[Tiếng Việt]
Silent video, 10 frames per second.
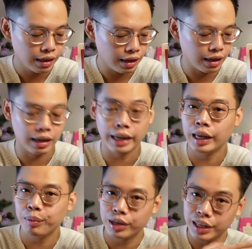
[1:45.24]
nên là các
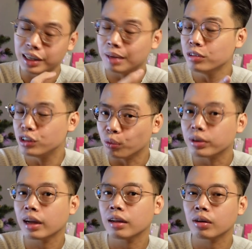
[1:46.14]
anh em yên tâm dùng
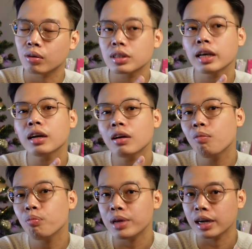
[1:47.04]
nhá, nó sẽ
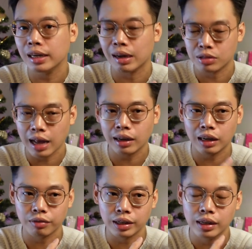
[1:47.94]
không bị gây ảo giác
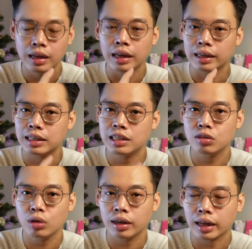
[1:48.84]
tại vì cái
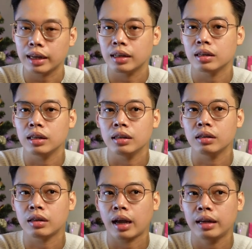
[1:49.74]
chiết xuất này
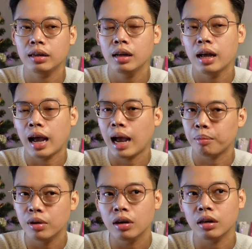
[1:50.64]
thì cái
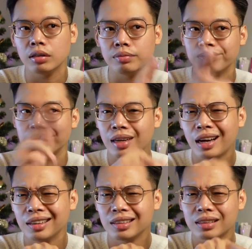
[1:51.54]
hàm lượng
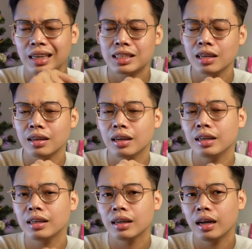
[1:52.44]
cái chất
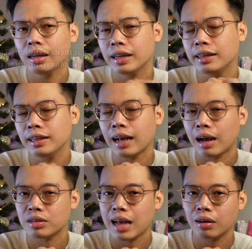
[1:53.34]
gây kích thích
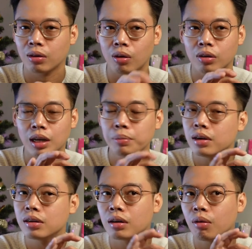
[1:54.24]
ảo giác nó thấp
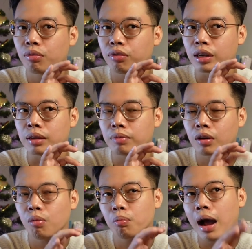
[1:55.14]
hơn
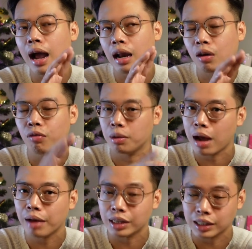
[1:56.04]
0,03 hay là
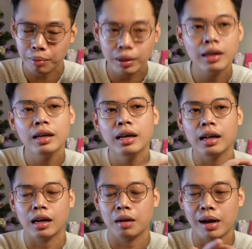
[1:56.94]
0,3% ấy.
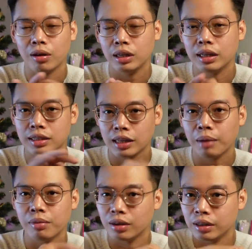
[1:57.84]
À, các bạn có thể
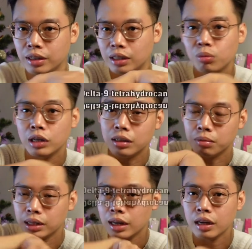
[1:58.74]
xem ở cái những cái thông tin mà
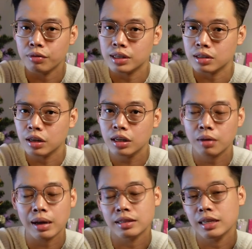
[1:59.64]
mình để ở phía dưới để
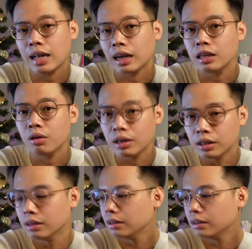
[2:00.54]
các bạn dễ dàng hiểu hơn.